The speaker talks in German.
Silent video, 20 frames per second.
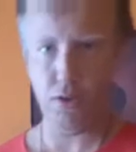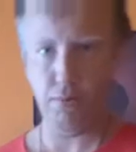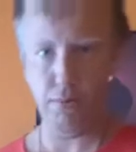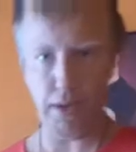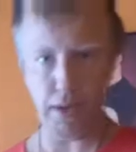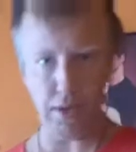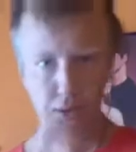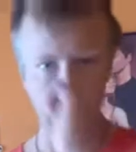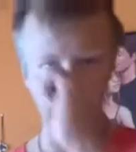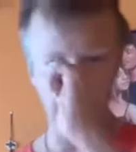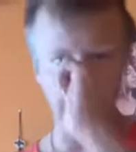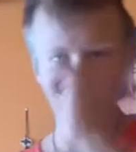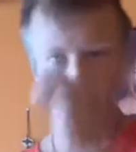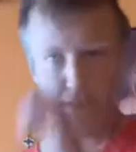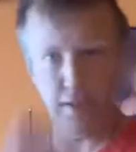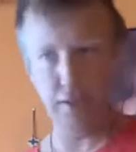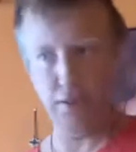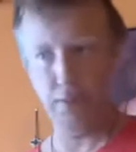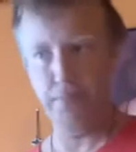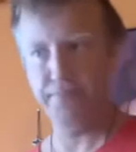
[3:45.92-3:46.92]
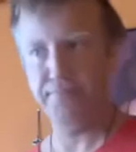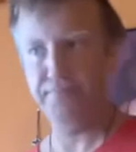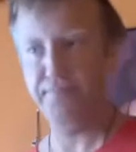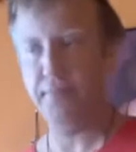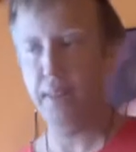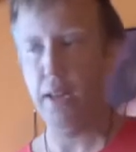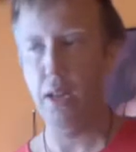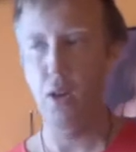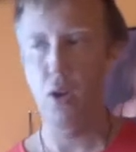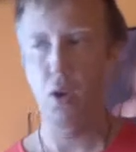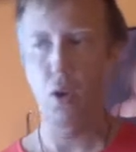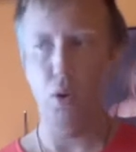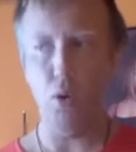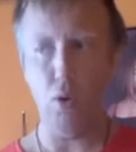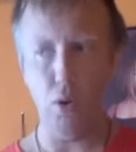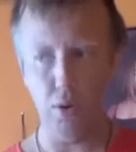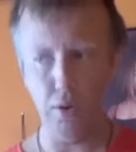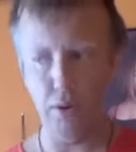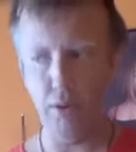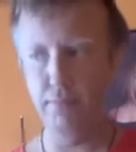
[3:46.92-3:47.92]
und mache nur den hier.
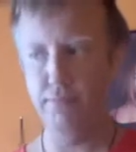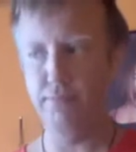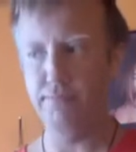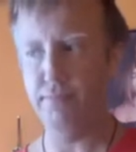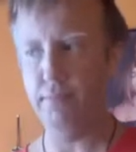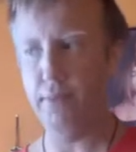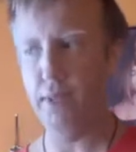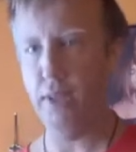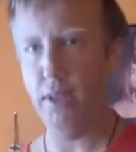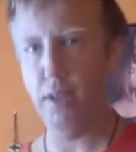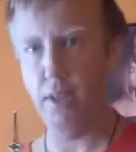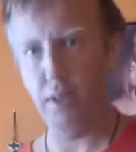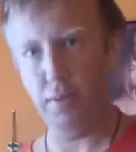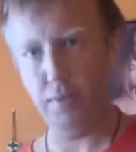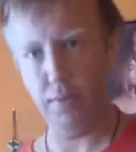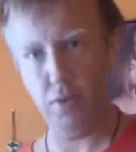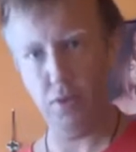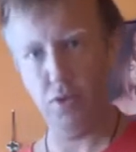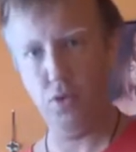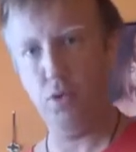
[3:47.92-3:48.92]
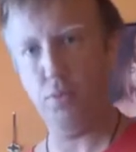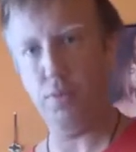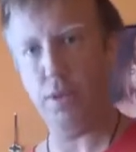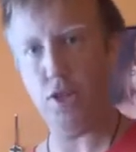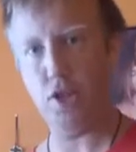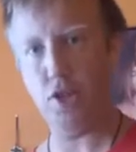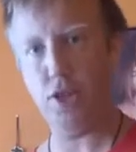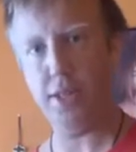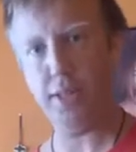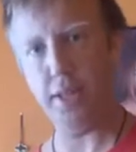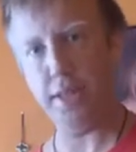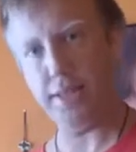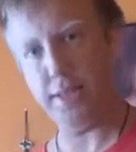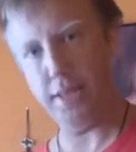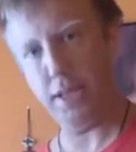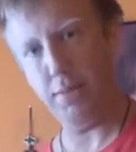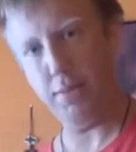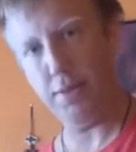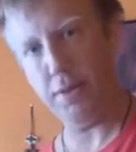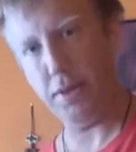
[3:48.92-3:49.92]
Oder ich versuche mein Schicksal
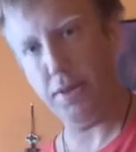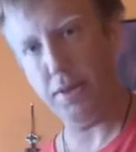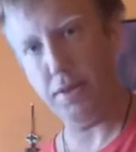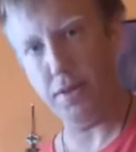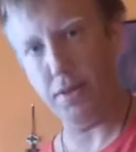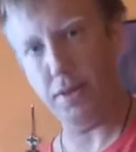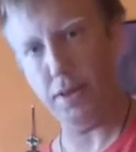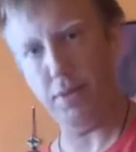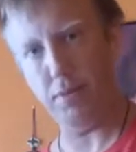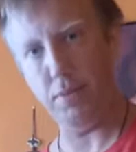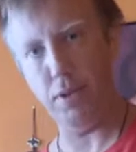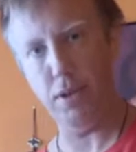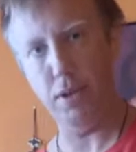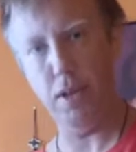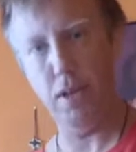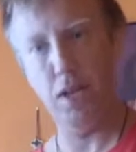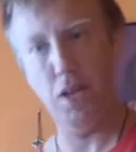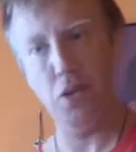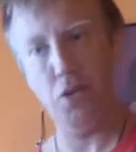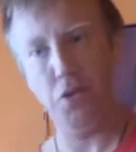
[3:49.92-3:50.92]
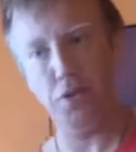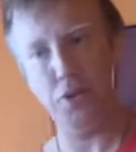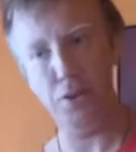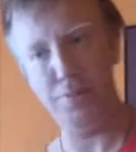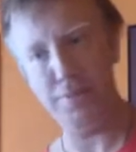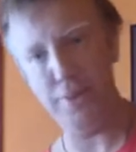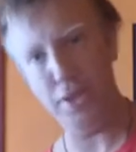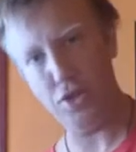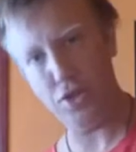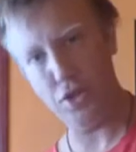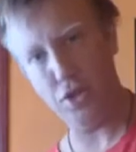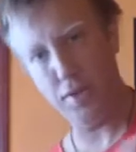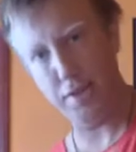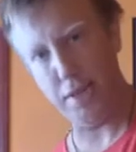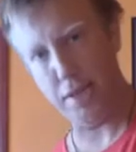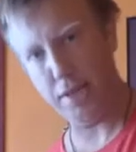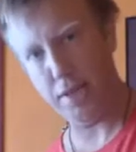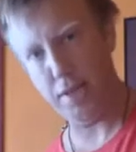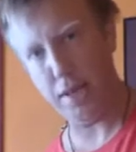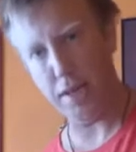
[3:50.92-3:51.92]
selber dann zu nehmen, das Beste aus
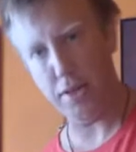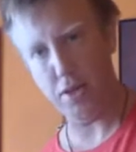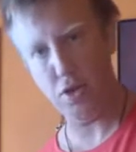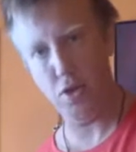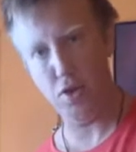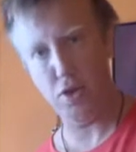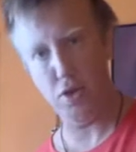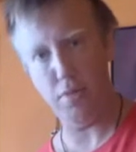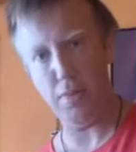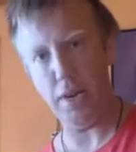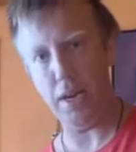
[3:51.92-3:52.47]
der Situation zu